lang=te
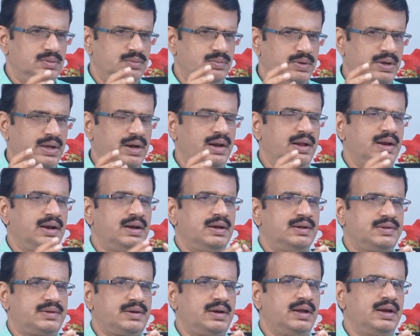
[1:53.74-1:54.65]
వేరే
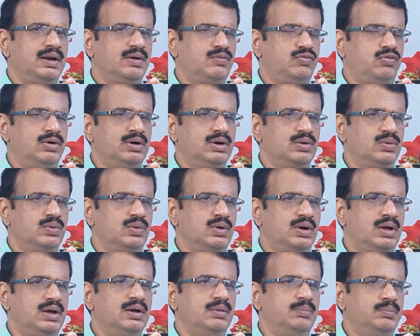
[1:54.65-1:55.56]
రాష్ట్రాలకు ఫండ్
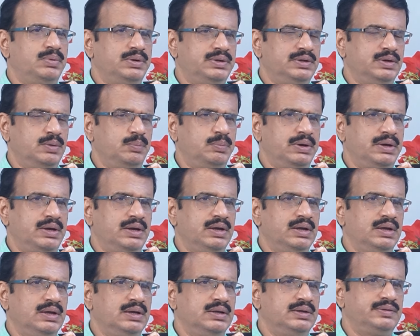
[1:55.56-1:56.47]
కూడా బీజేపీకి
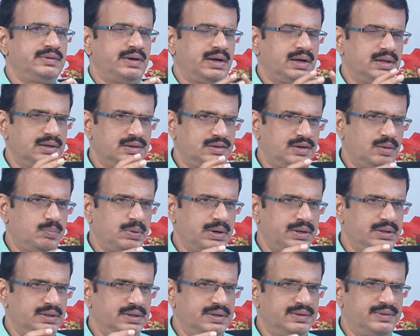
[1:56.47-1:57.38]
జగన్
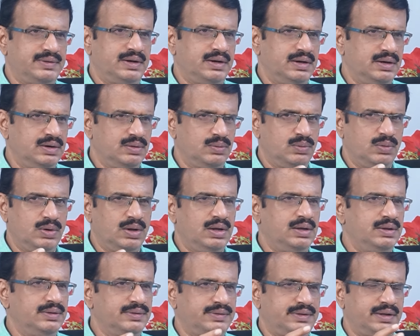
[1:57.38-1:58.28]
సప్లై చేశాడని కూడా
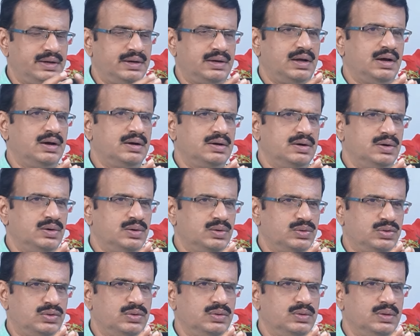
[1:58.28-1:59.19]
ఇన్సైడ్ టాక్
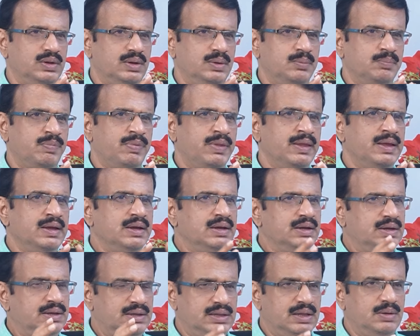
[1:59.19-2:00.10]
నడుస్తుంది
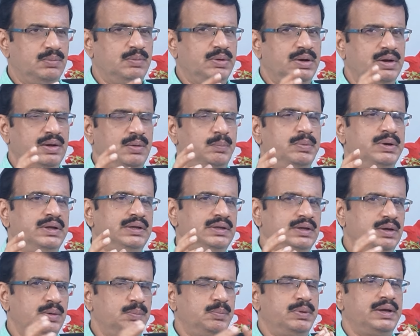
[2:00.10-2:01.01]
ఏదేమైనా
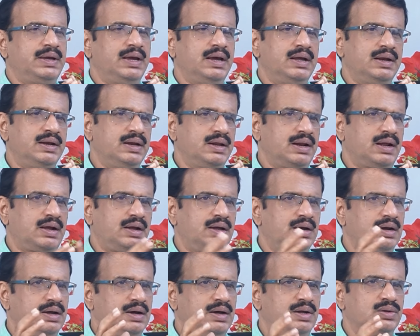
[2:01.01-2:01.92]
బీజేపీకి అన్ని
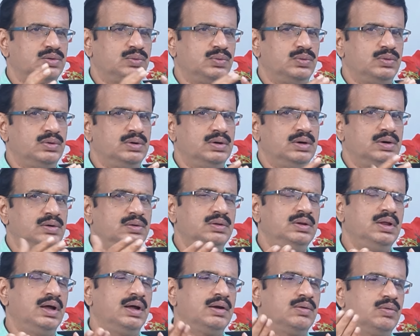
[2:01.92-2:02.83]
రకాలుగా ఆదుకుంటున్నాడు
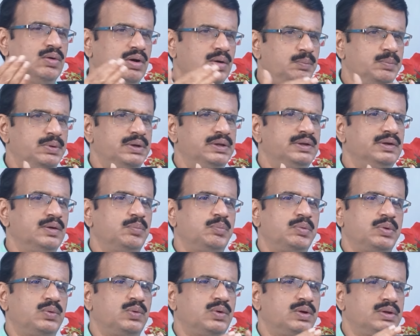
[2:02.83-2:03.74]
దానివల్ల
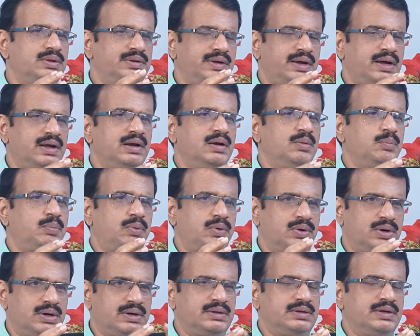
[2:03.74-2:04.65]
బీజేపీ కూడా జగన్ని
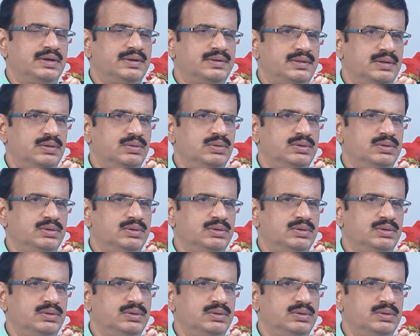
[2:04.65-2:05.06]
ప్రొటెక్ట్ చేస్తూ